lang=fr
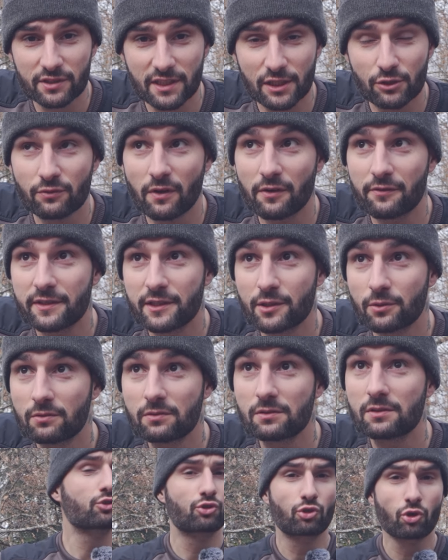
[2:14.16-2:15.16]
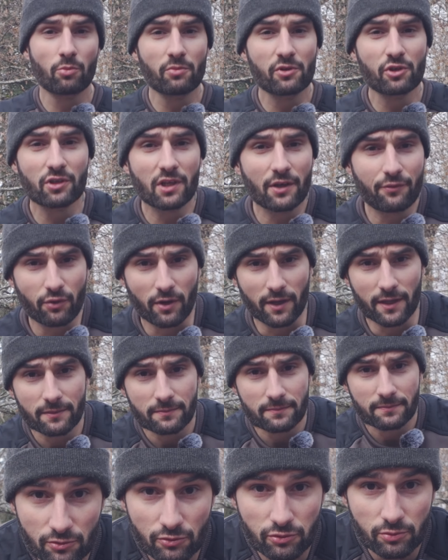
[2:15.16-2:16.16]
dans cette nouvelle vidéo. Je suis au milieu de la forêt,
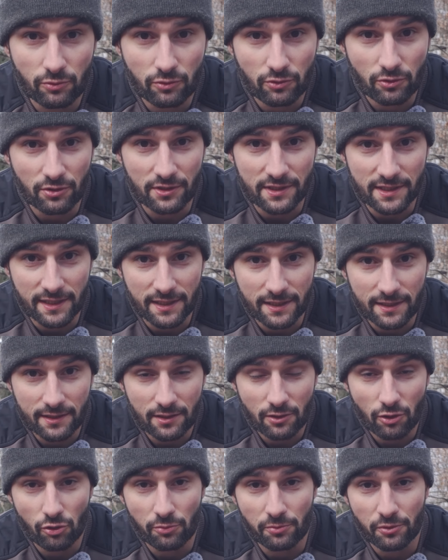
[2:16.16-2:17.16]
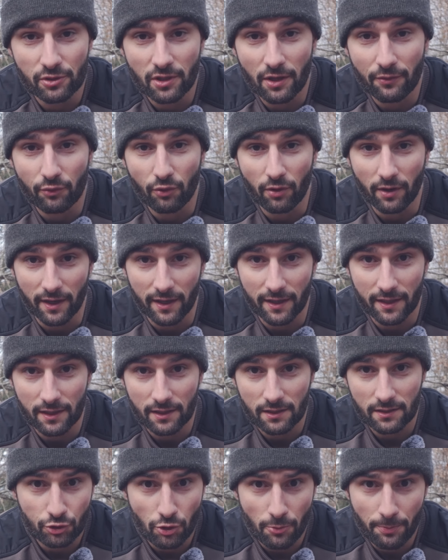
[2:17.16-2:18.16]
tout le monde le sait, au milieu de la forêt,
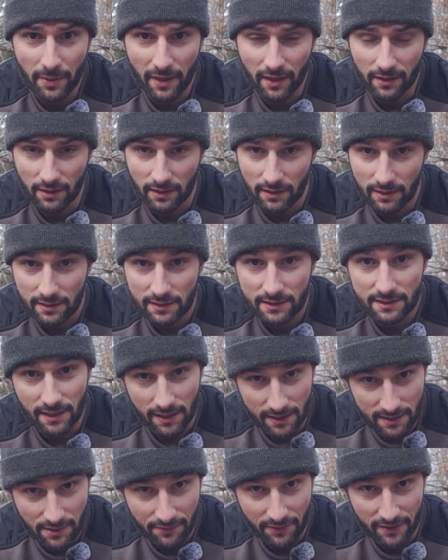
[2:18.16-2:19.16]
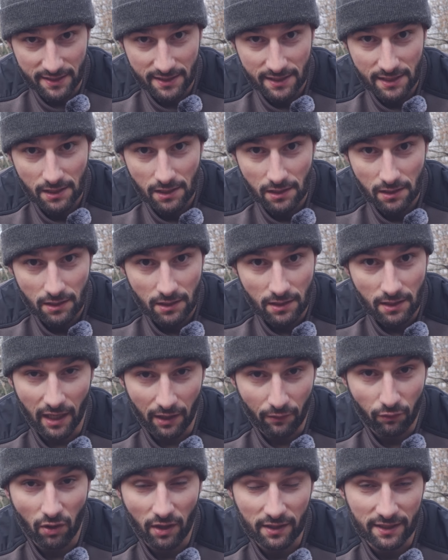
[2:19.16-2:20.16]
se perdre c'est assez facile et
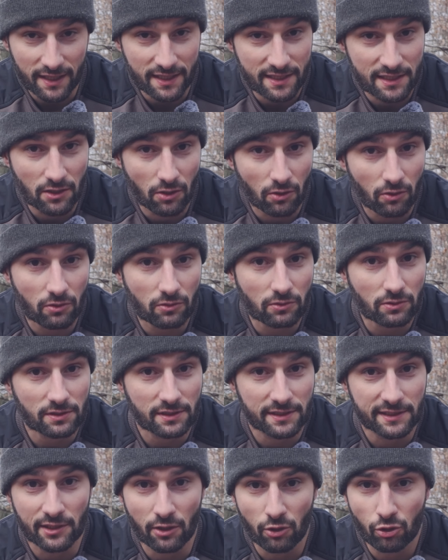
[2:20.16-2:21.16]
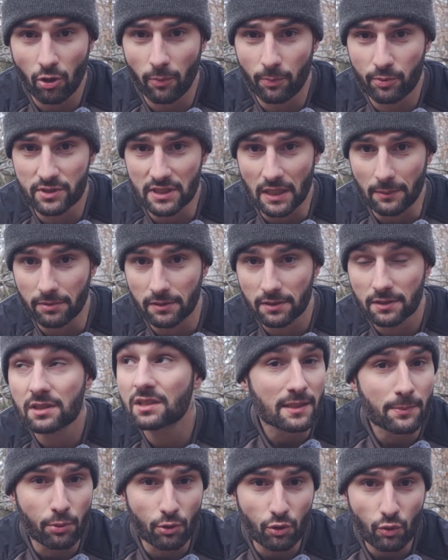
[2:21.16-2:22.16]
avoir un accident c'est encore plus simple.
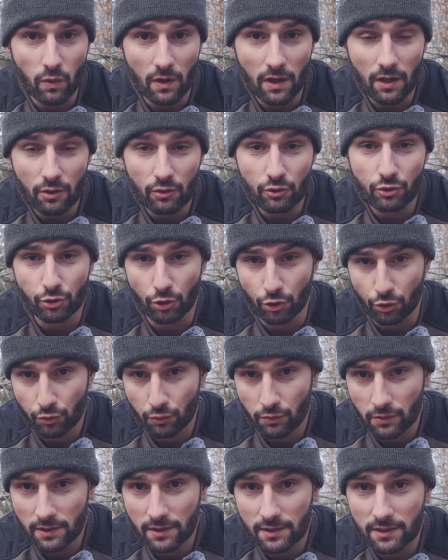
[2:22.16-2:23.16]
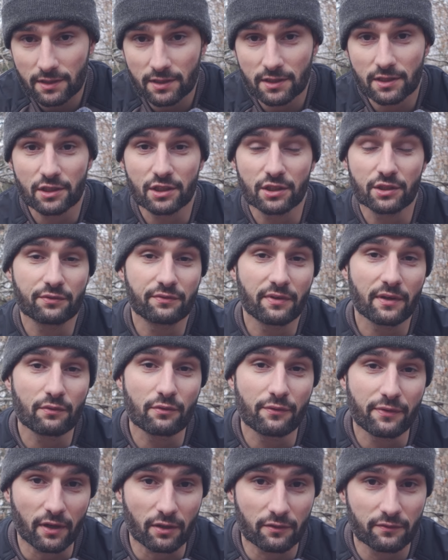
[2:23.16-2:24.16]
C'est pourquoi aujourd'hui je vais
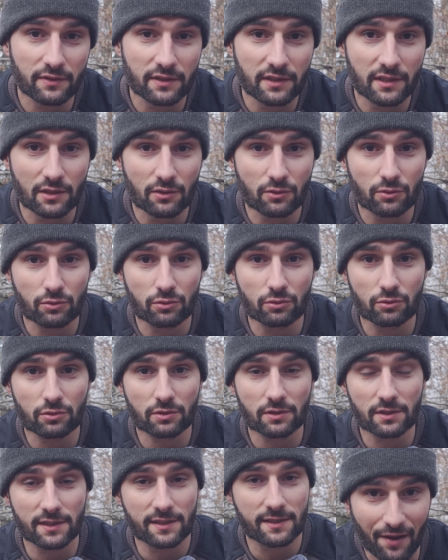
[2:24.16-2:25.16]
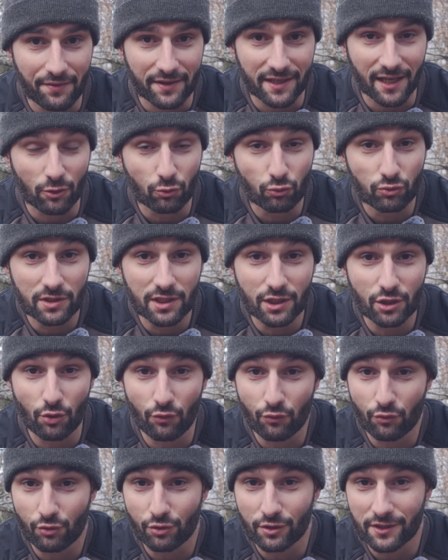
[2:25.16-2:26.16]
vous faire une vidéo avec un outil que
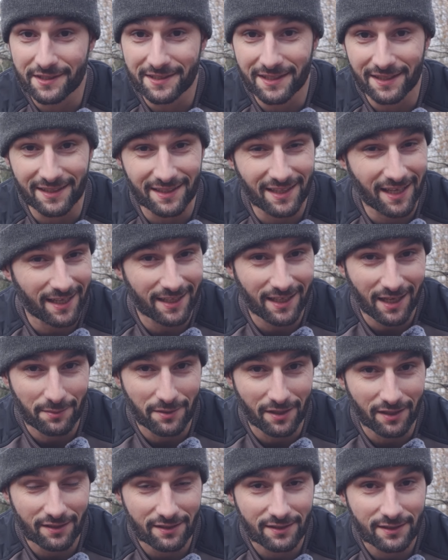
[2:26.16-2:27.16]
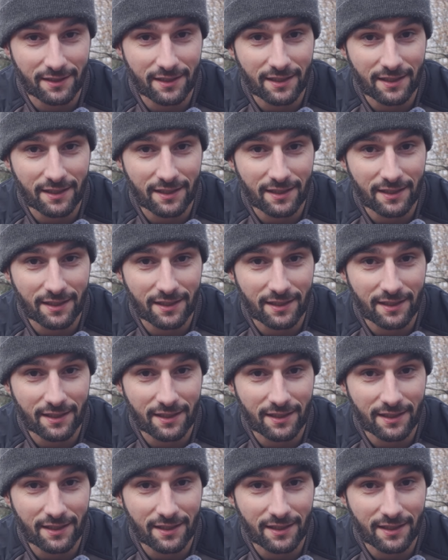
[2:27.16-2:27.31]
vous connaissez très très bien,